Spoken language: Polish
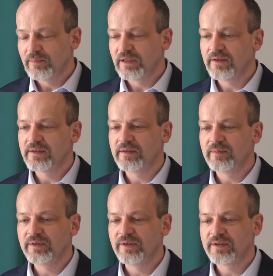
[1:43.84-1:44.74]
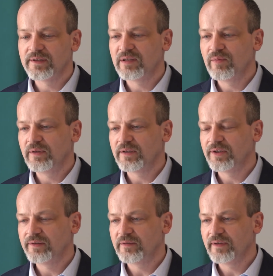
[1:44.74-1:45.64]
ma dostęp do systemu
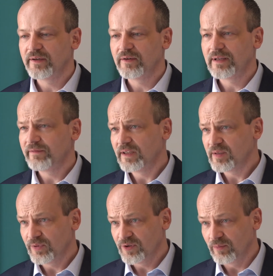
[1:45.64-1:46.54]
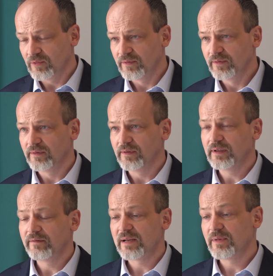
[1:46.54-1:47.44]
blockchainowego na wiele sposobów
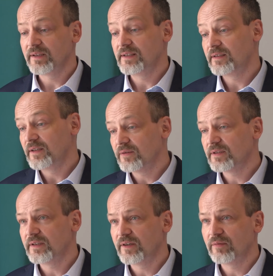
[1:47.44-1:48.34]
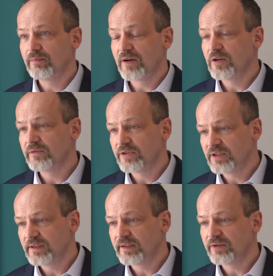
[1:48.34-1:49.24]
w ramach istniejącej jego
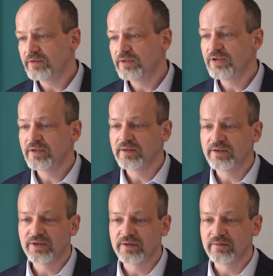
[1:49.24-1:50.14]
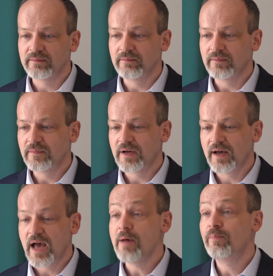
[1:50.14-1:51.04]
bankowości elektronicznej, czy
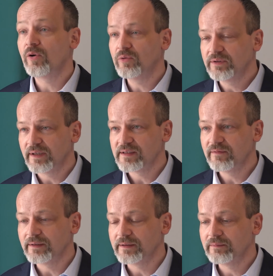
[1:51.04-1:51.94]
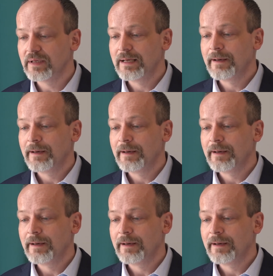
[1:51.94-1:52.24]
e-boku tak zwanym,